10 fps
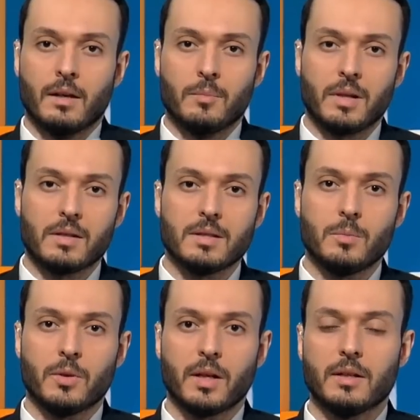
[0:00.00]
مراسيم
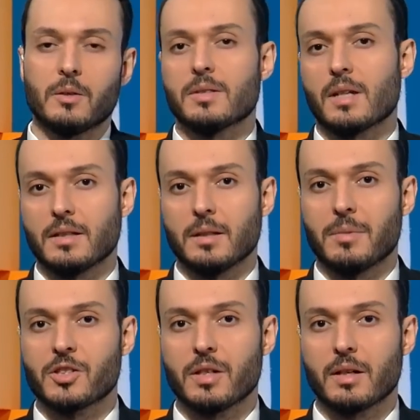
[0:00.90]
نقل وتعيين
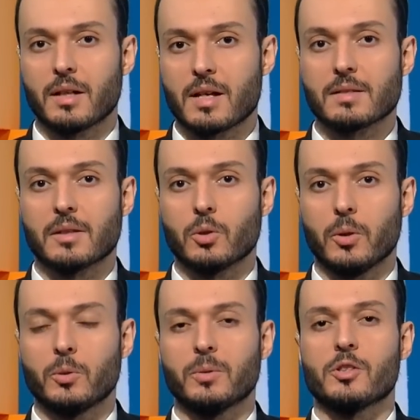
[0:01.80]
بشار الأسد
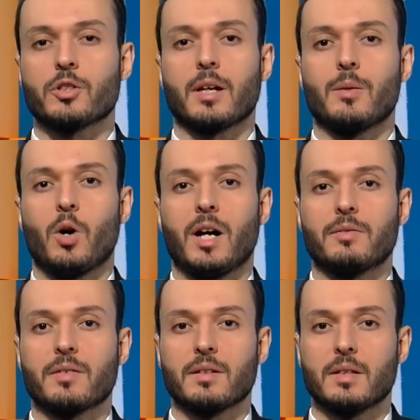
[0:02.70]
يعيد انتشار
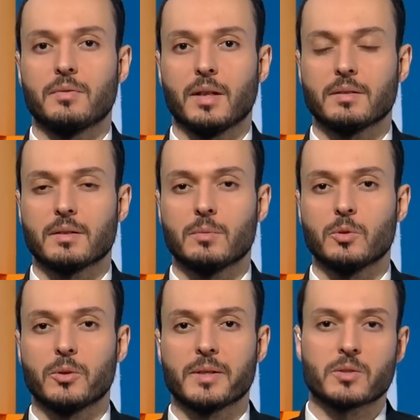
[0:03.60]
محافظيه في عدة
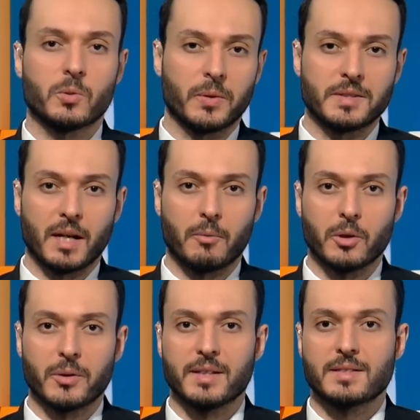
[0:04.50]
مدن سورية
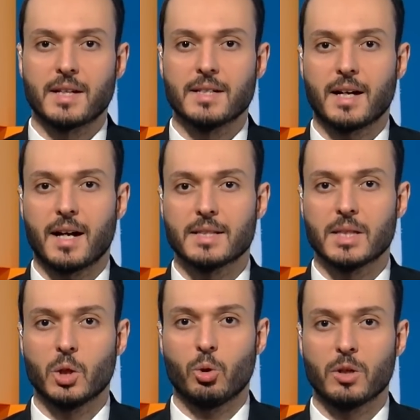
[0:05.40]
وينهي تعيين عادل
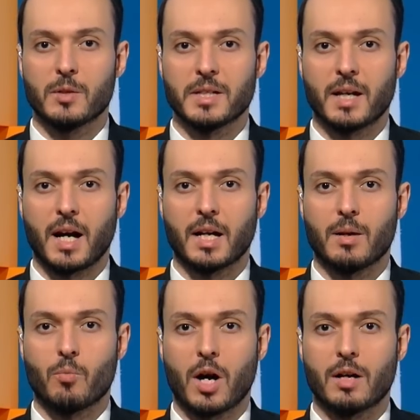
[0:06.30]
العلبي على
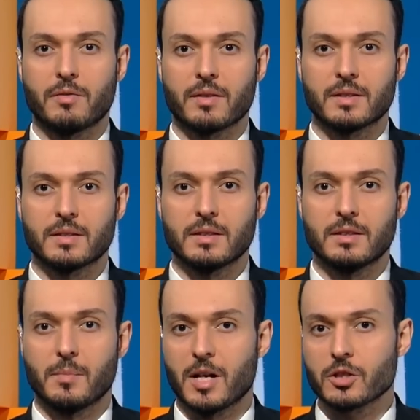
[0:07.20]
محافظة
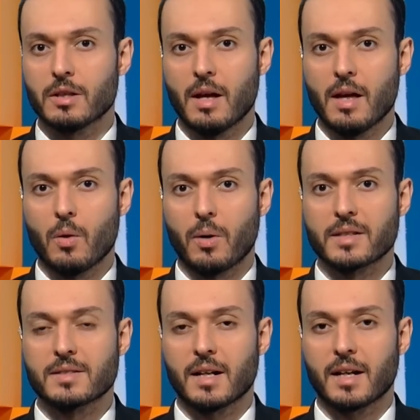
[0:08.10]
دمشق
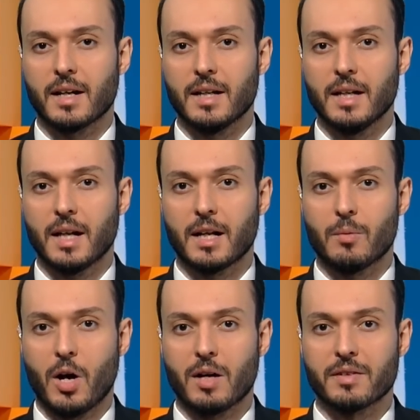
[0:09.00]
وغسان خليل على
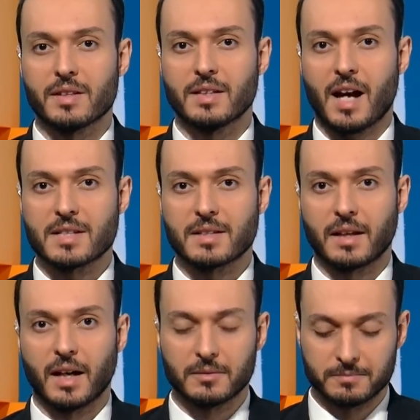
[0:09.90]
محافظة الحسكة